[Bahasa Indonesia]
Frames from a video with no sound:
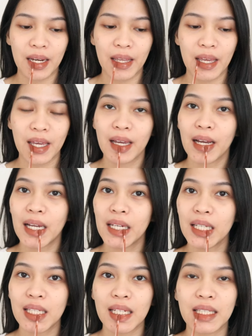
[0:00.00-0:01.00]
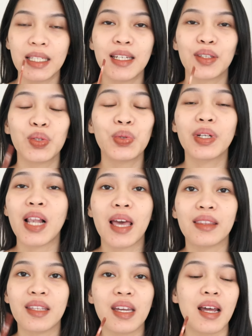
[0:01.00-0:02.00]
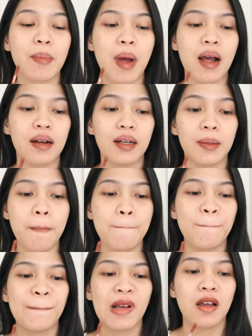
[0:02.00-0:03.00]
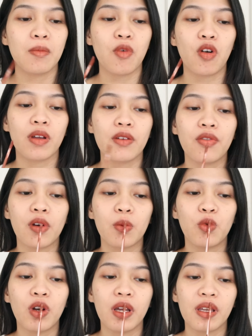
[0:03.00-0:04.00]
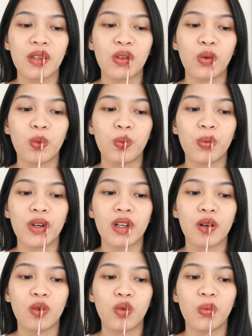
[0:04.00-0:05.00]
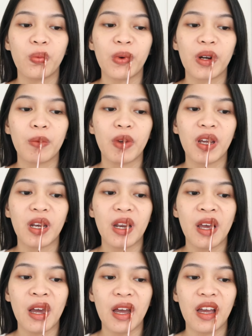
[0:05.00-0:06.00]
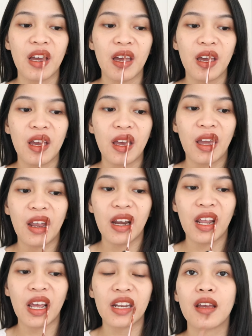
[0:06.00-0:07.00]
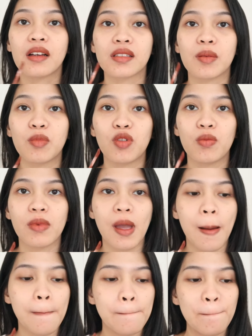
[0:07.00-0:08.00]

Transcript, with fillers: nih kalian lihat gak sih dia tuh glide-nya enak banget pokoknya formulanya super duper beda dari yang sebelumnya